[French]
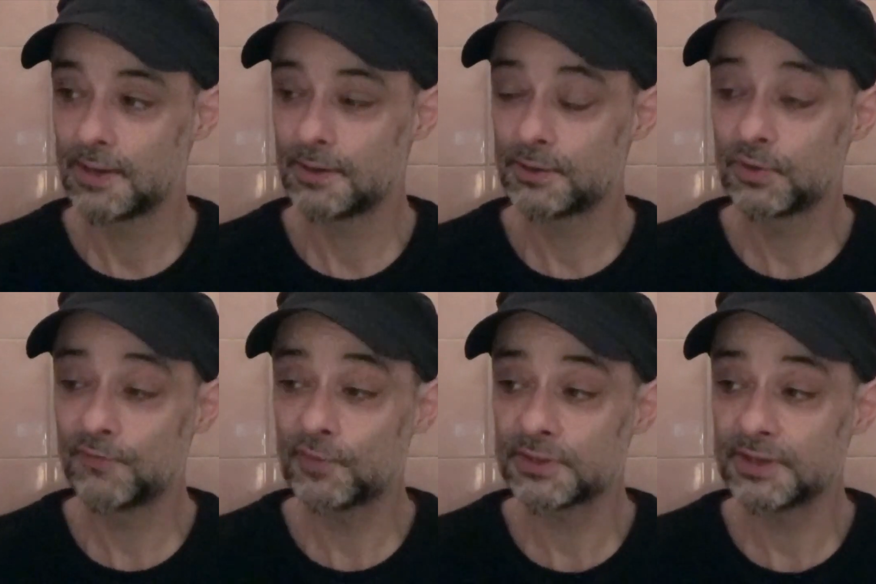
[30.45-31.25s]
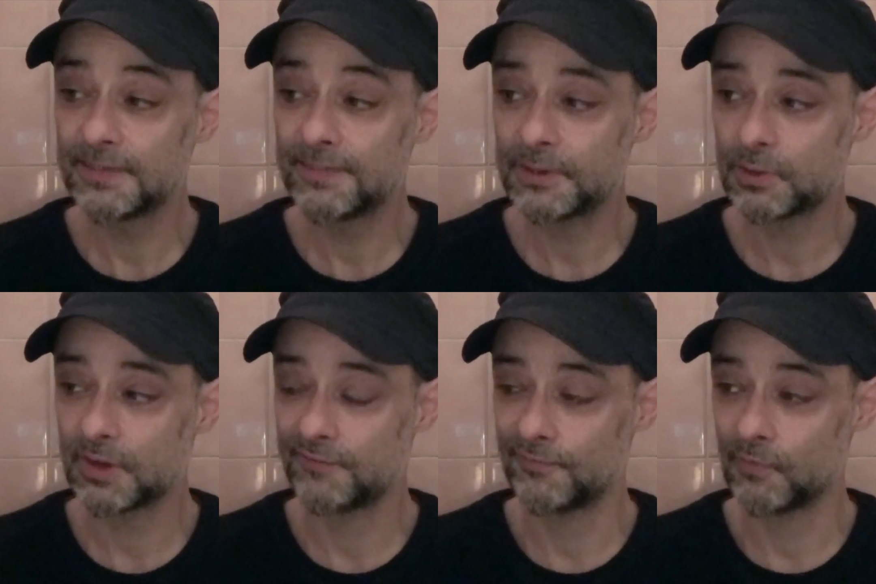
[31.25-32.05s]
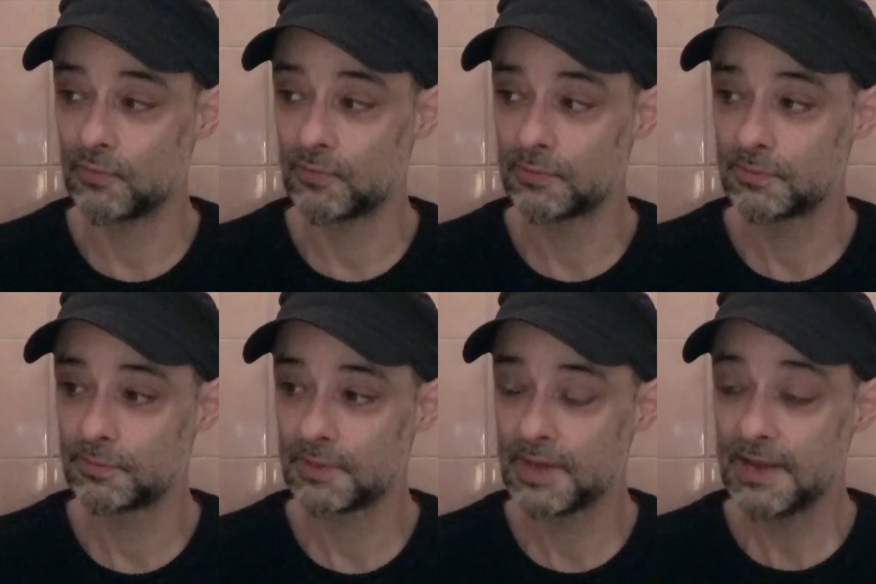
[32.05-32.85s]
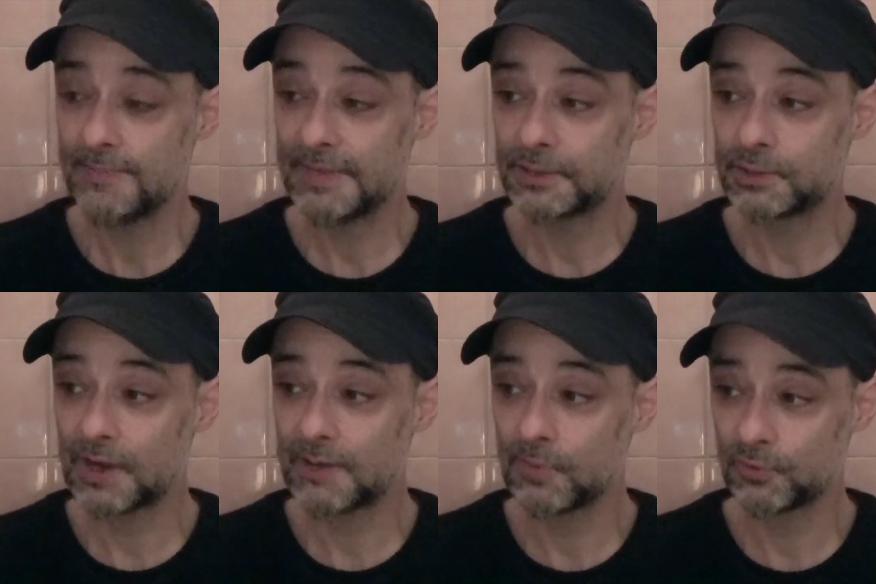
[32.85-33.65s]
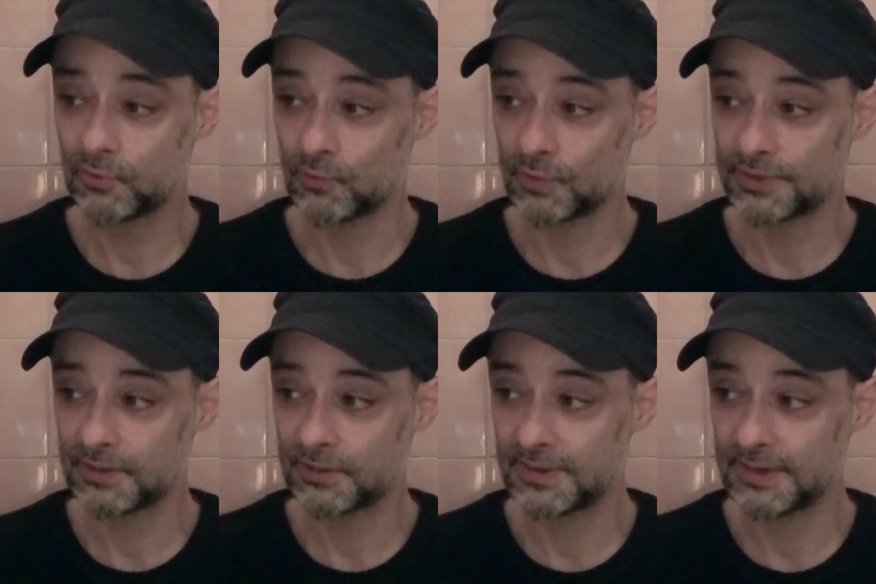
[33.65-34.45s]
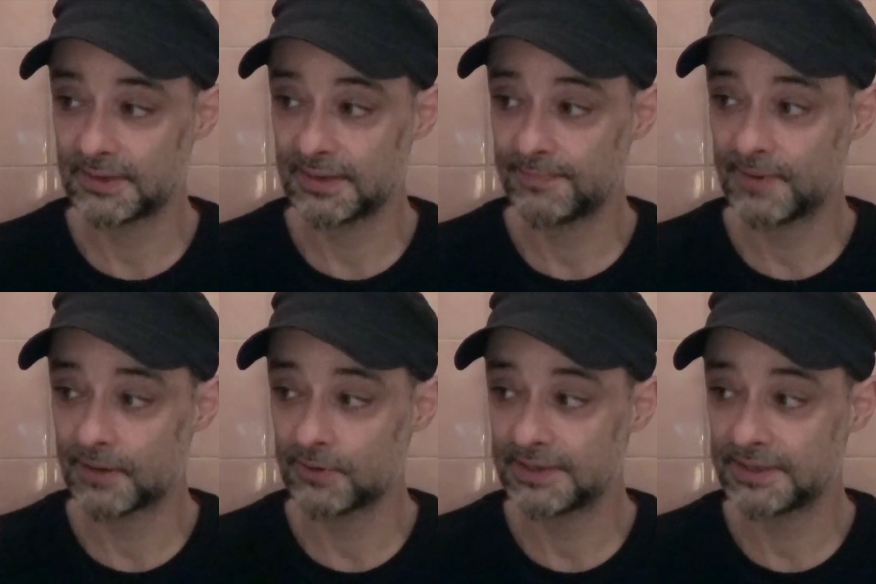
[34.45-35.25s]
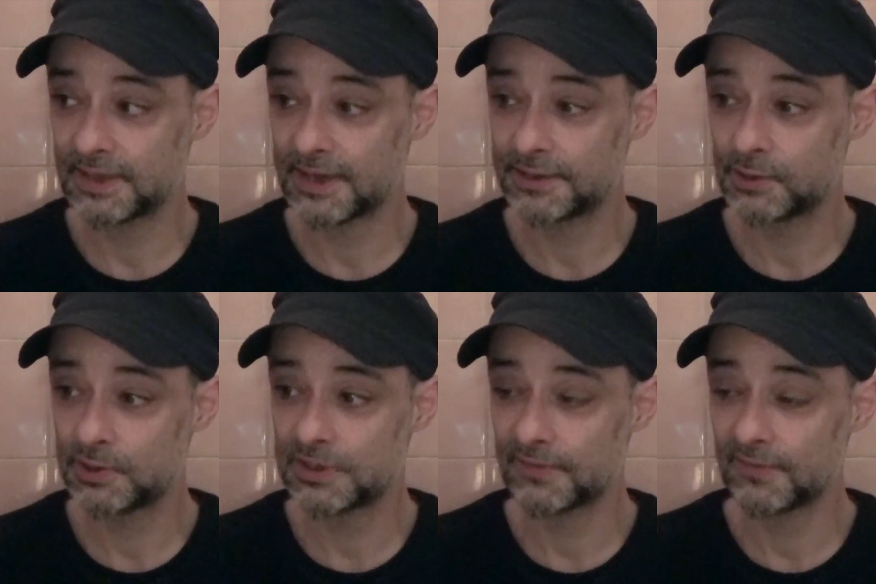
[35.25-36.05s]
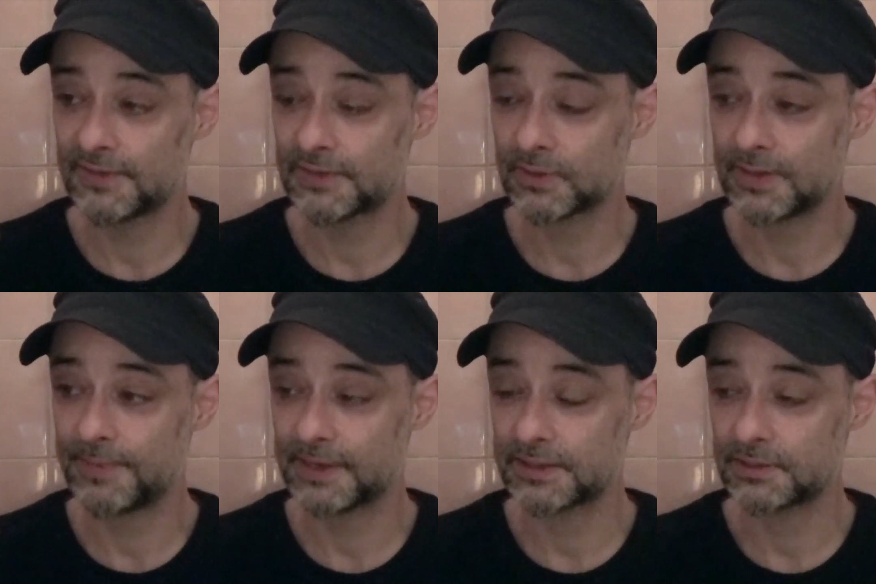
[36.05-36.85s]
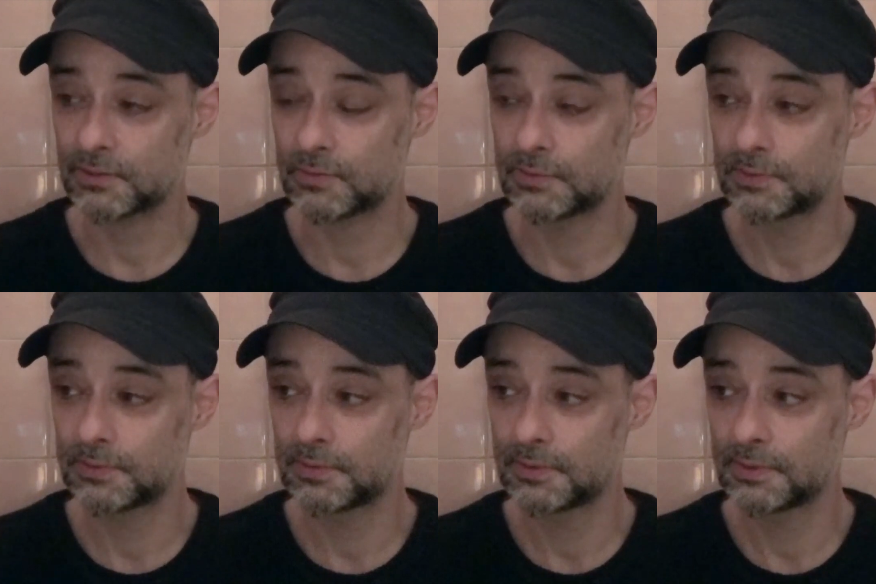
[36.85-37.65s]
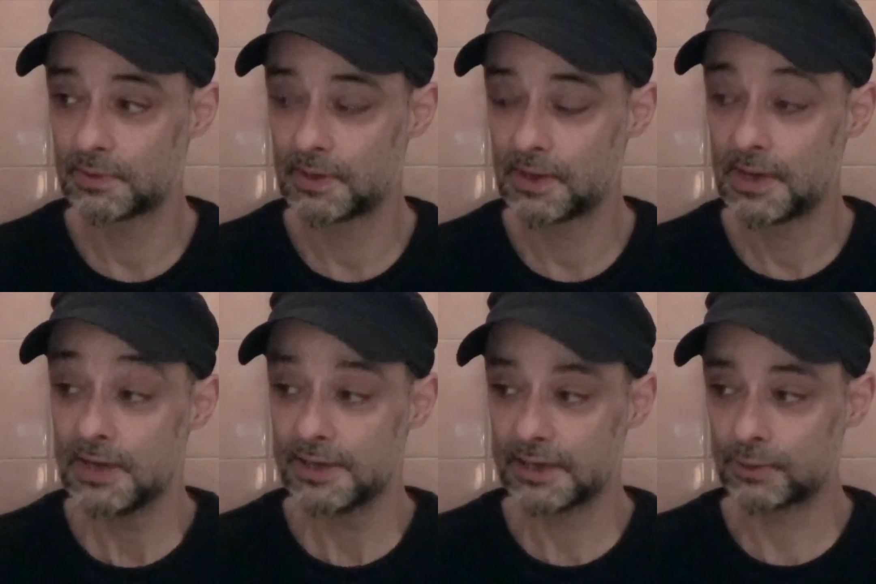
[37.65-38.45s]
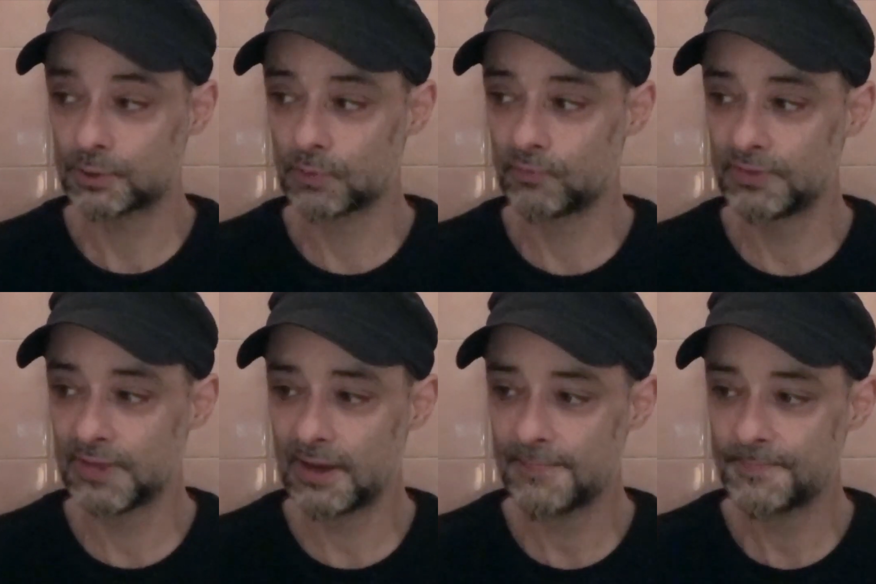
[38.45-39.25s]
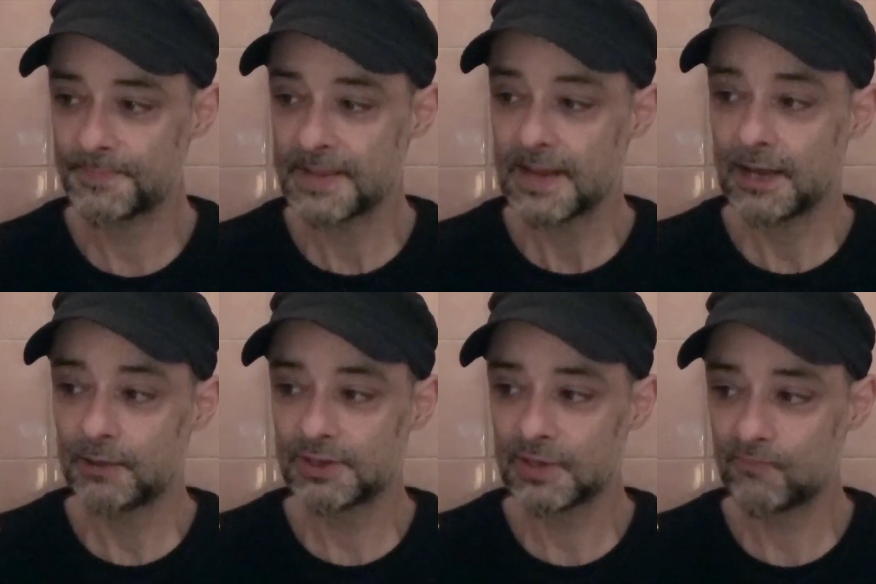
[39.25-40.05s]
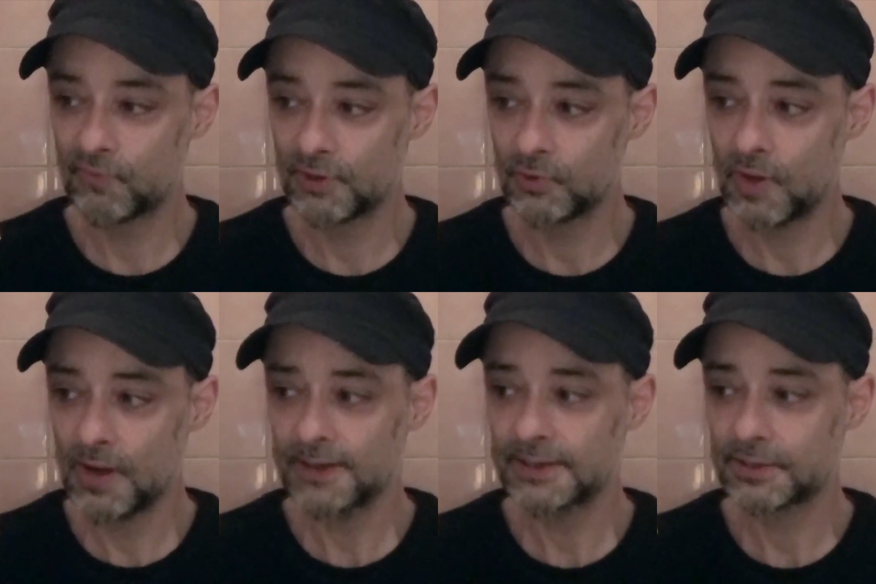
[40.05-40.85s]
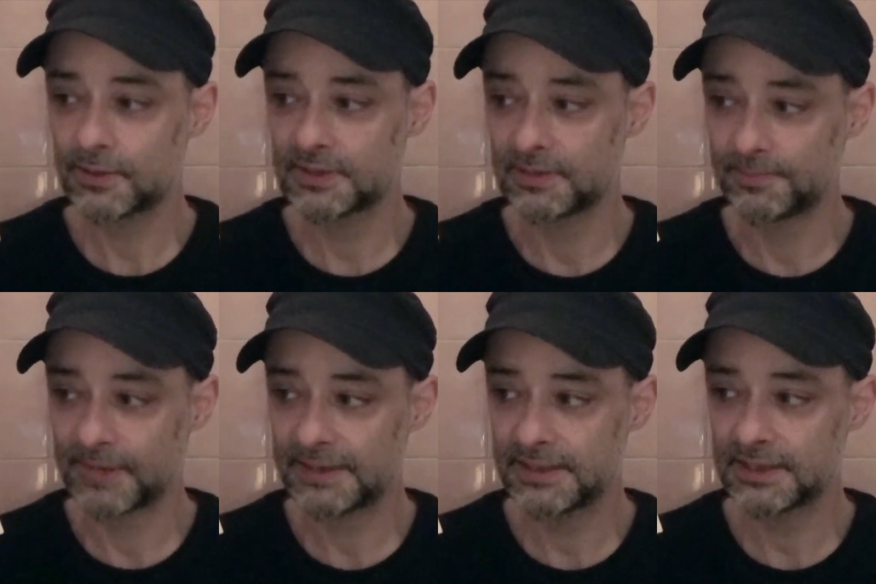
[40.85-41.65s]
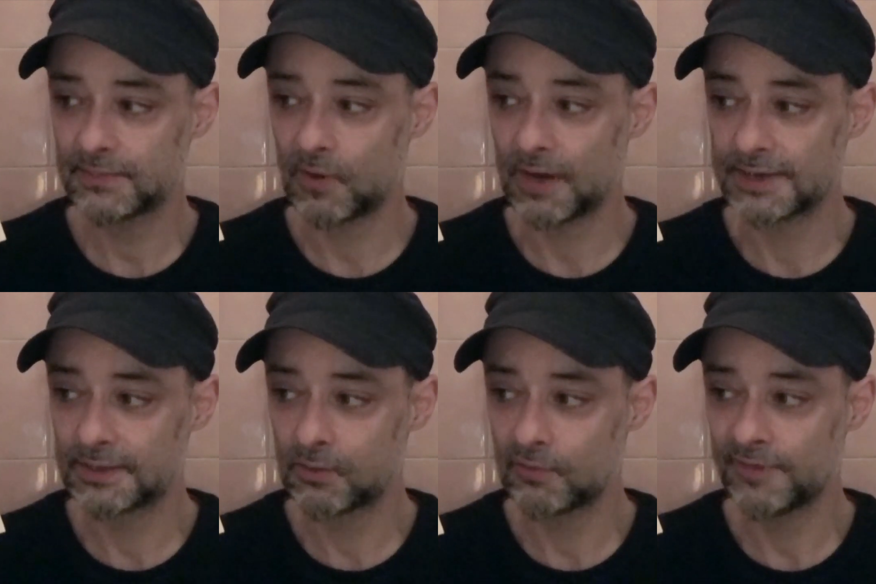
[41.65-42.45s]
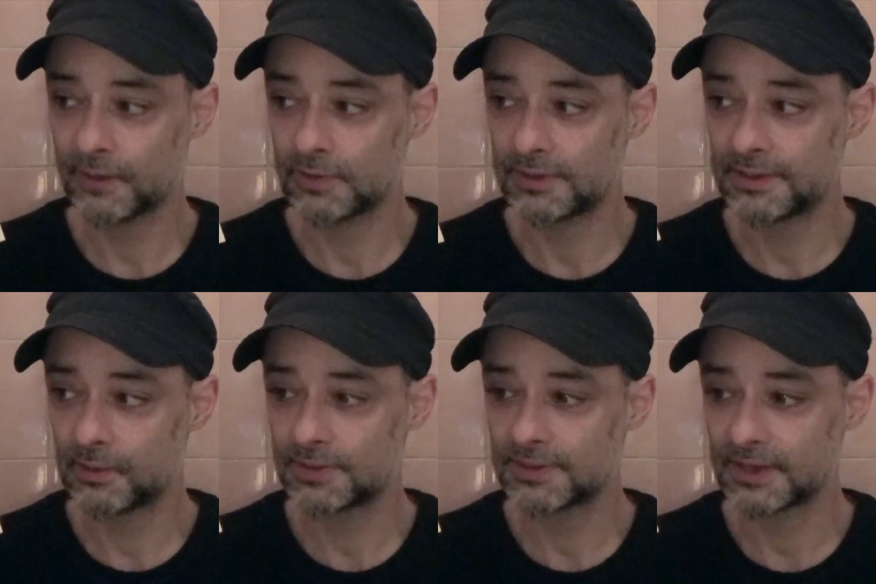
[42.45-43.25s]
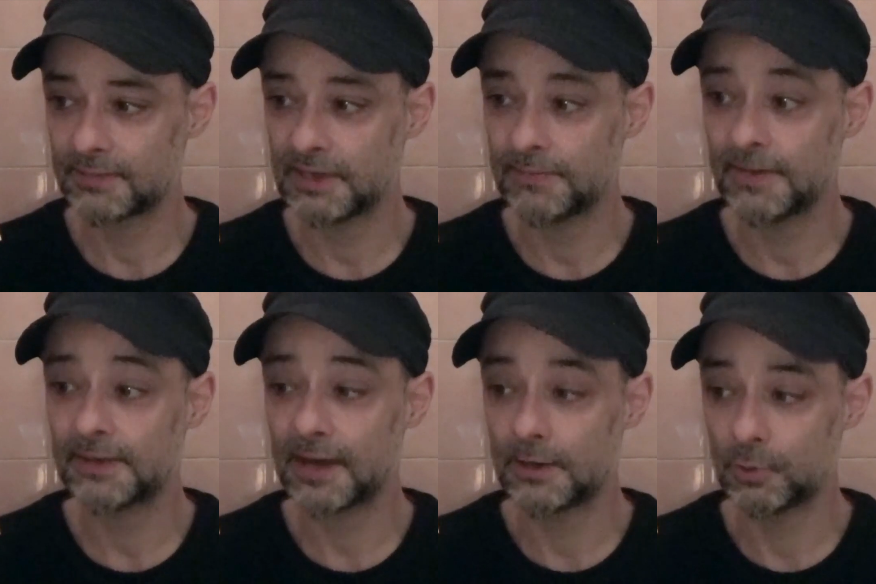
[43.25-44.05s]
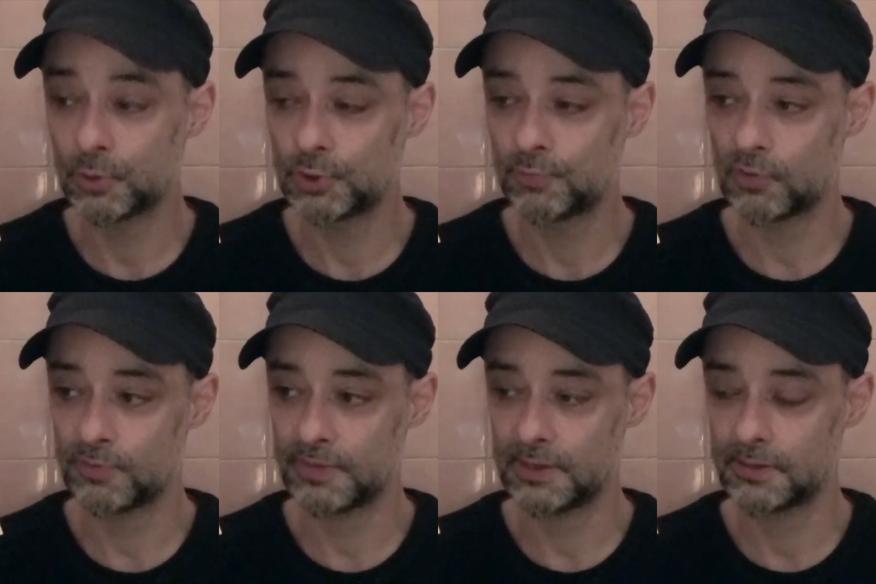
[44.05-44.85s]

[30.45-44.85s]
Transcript: Sauf que ce n'était pas sur un front, mais sur un menton que cette tête d'épingle disgracieuse avait fait son apparition. Quelques heures plus tard, un deuxième point noir était sorti précisément à 0,05 mm à gauche du premier.